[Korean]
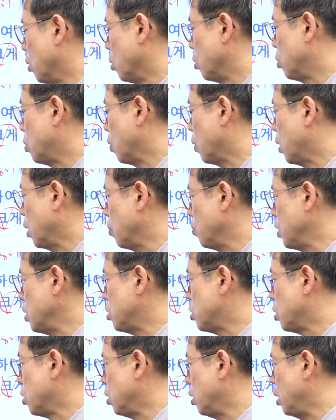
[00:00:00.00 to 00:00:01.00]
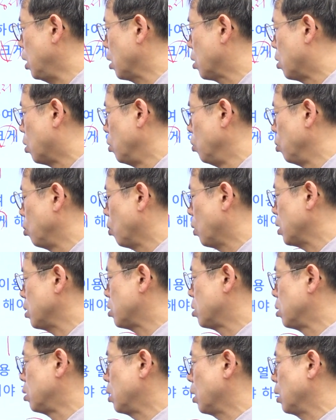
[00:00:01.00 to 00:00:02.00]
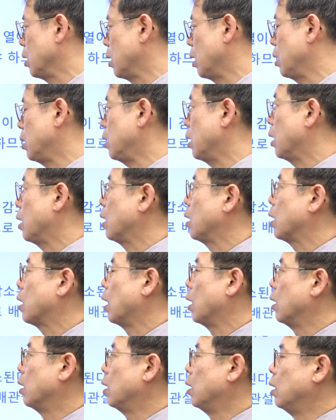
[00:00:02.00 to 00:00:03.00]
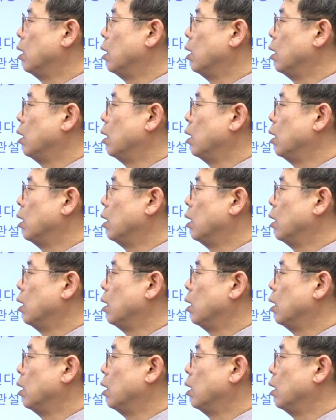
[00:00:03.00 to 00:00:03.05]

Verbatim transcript: 어떻게 하면 증기의 건도가 증가한다는 이야기일까?